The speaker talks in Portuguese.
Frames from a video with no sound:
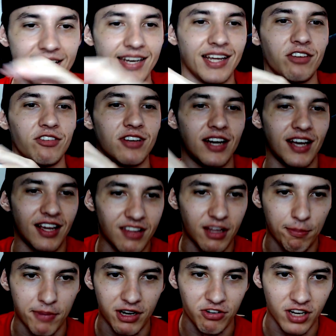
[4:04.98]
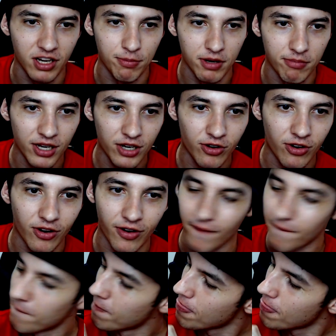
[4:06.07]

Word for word: Ah tá, tem que tirar essa parte aqui primeiro, ó.